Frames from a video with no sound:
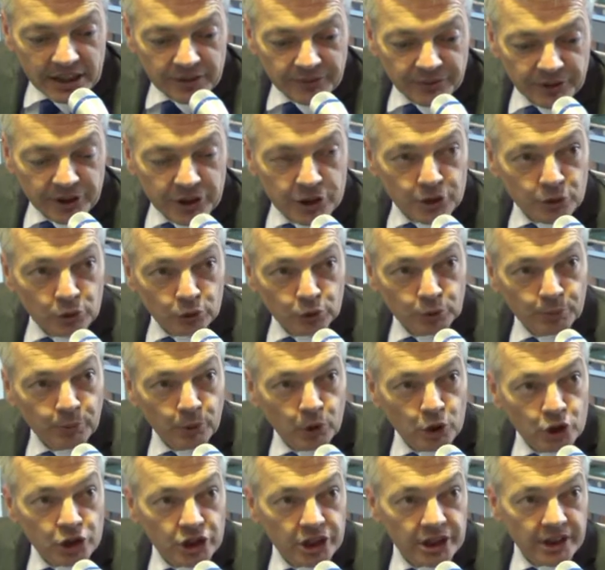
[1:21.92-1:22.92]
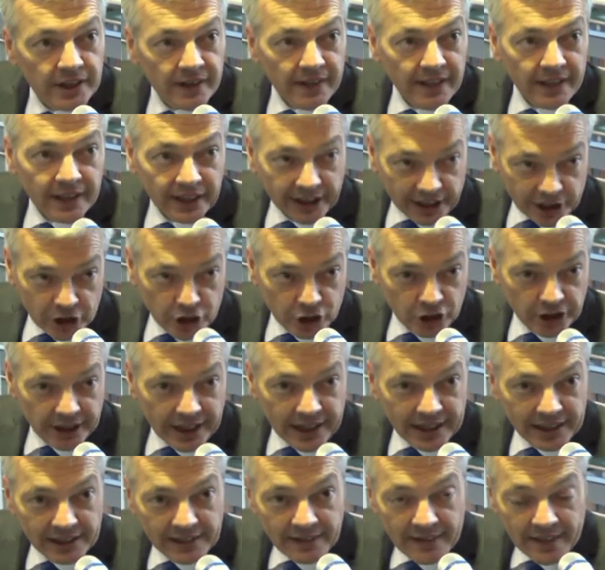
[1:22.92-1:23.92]
définition du projet
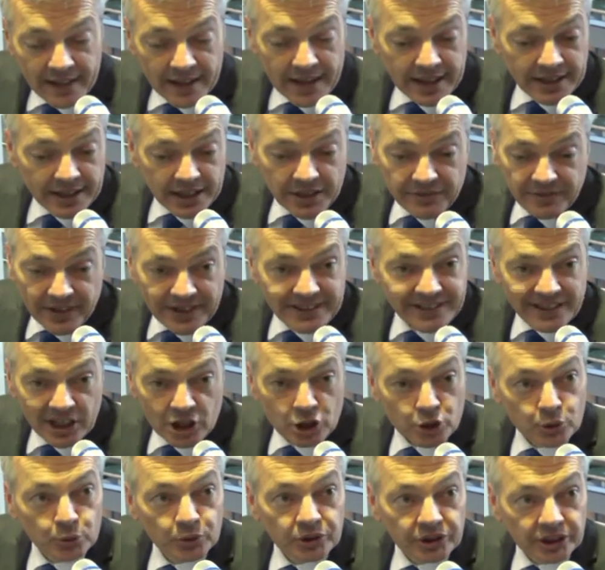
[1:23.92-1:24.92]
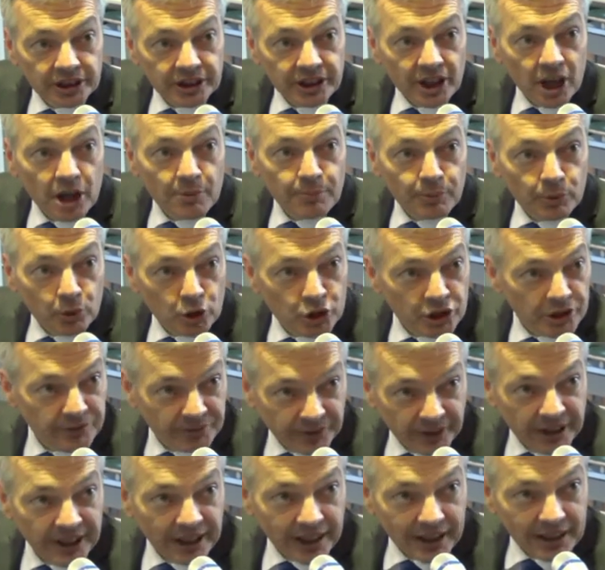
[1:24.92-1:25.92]
régional qui va s'ajouter à un projet
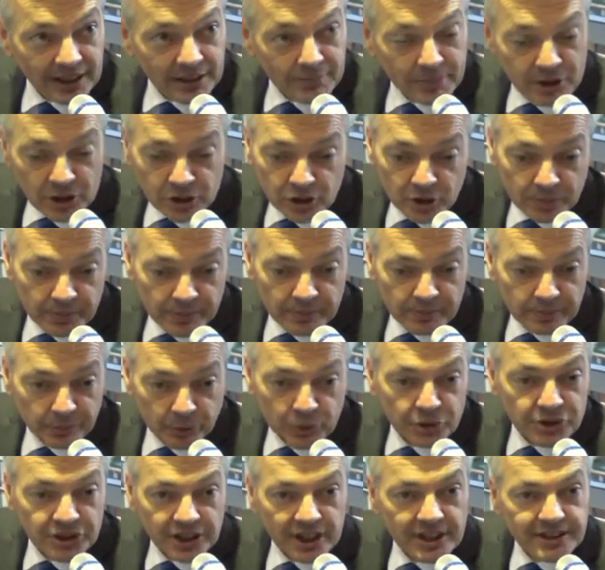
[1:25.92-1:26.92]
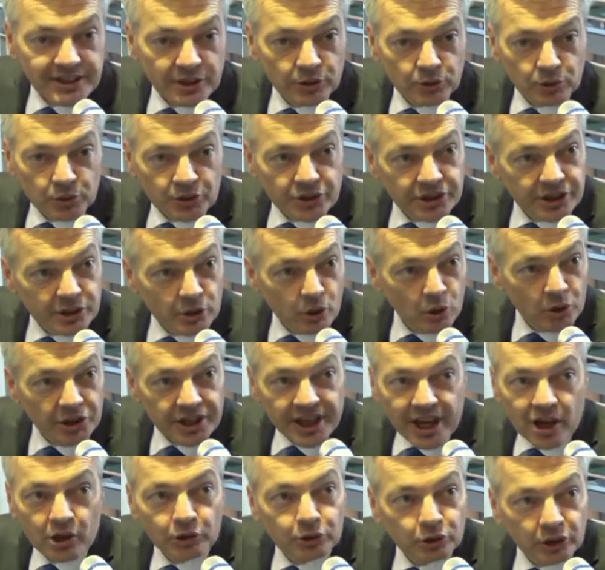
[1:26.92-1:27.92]
fédéral parce que Bruxelles c'est aussi le
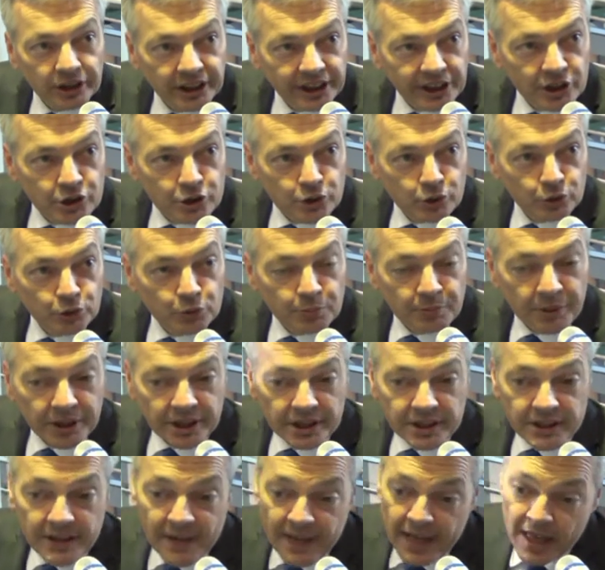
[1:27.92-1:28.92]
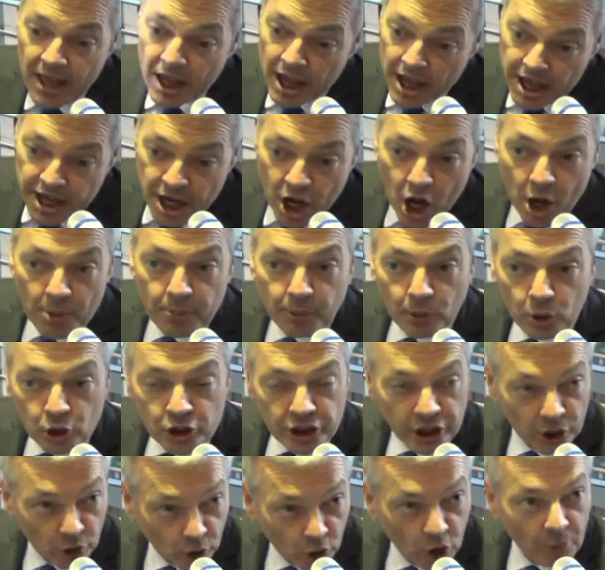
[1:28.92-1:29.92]
lien entre les régions du pays et à un
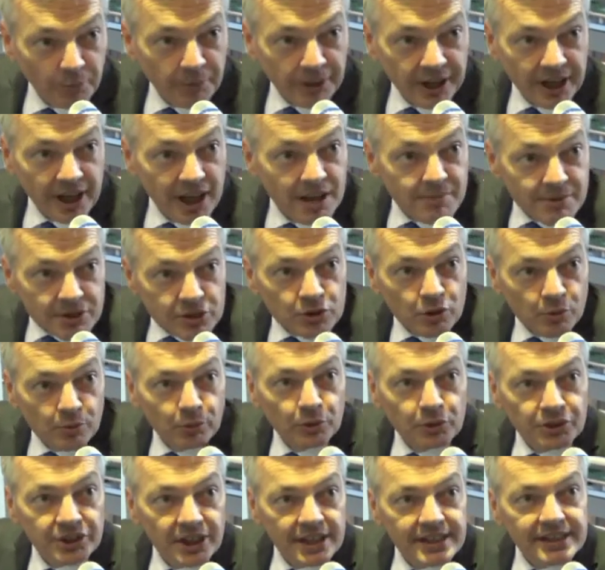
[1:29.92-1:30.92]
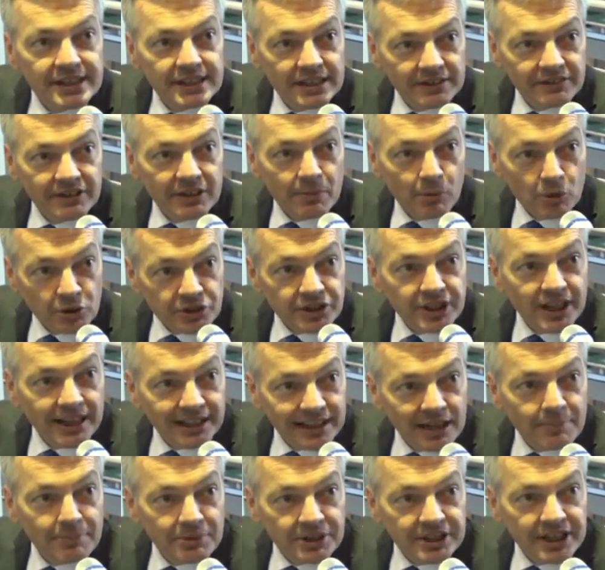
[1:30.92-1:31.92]
projet européen parce que Bruxelles c'est évidemment aussi la
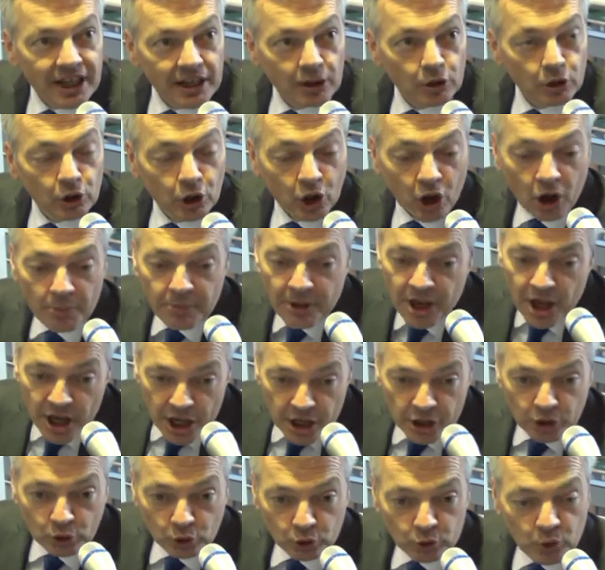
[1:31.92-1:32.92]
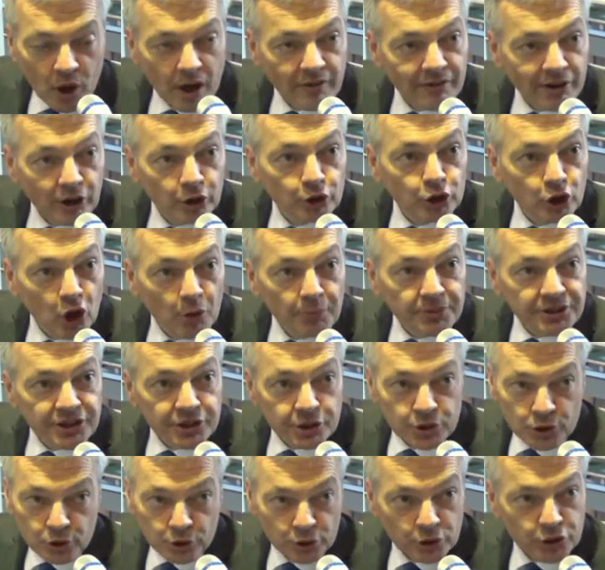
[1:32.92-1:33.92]
capitale de l'Europe et on doit avoir une
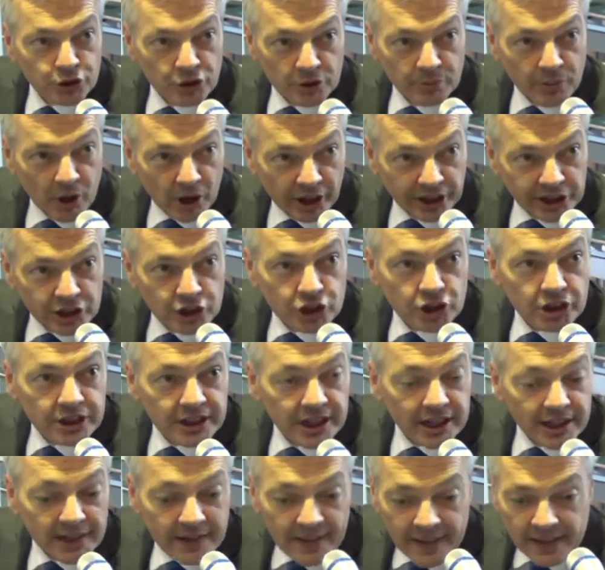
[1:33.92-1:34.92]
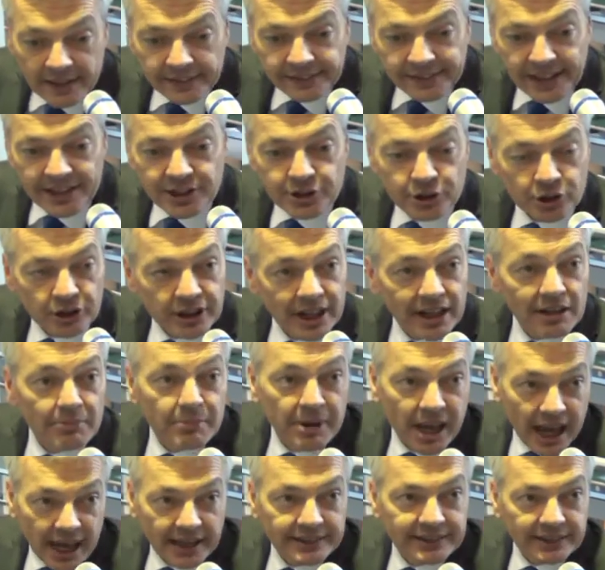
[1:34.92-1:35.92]
ambition non seulement régionale, nationale
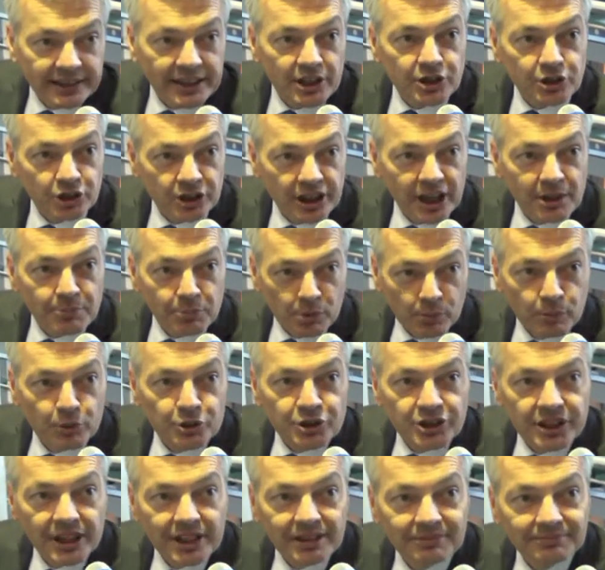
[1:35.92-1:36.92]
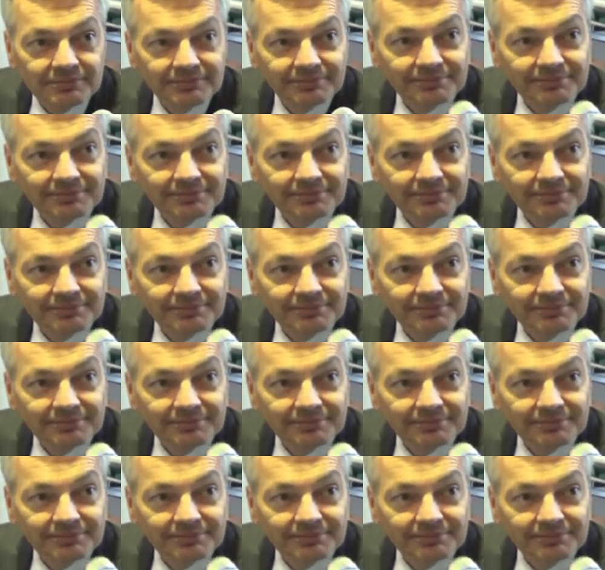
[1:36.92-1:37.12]
mais internationale pour Bruxelles.